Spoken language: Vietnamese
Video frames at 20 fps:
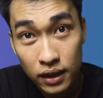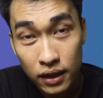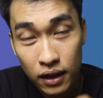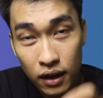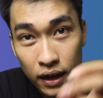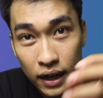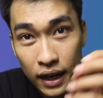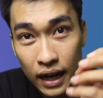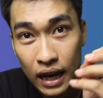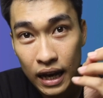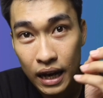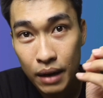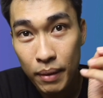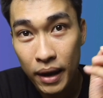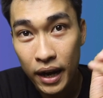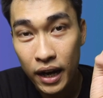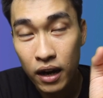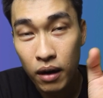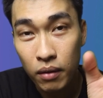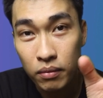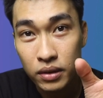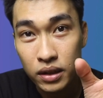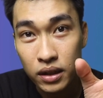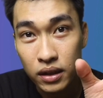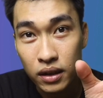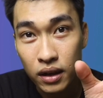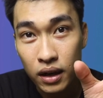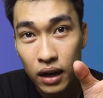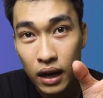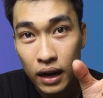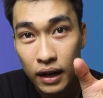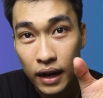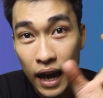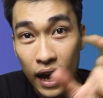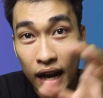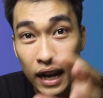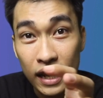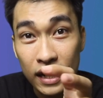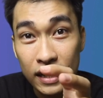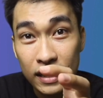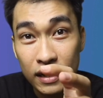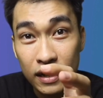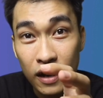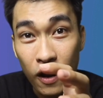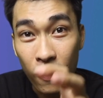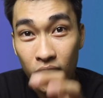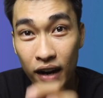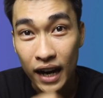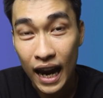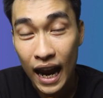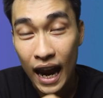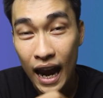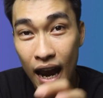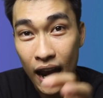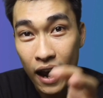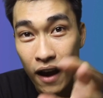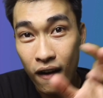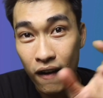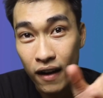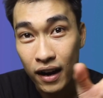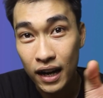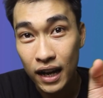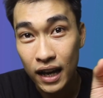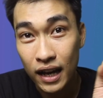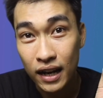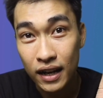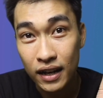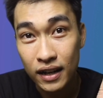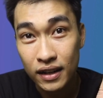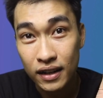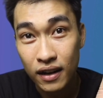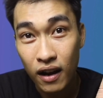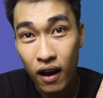Có nghĩa là các bạn không được để lên lò ga hoặc là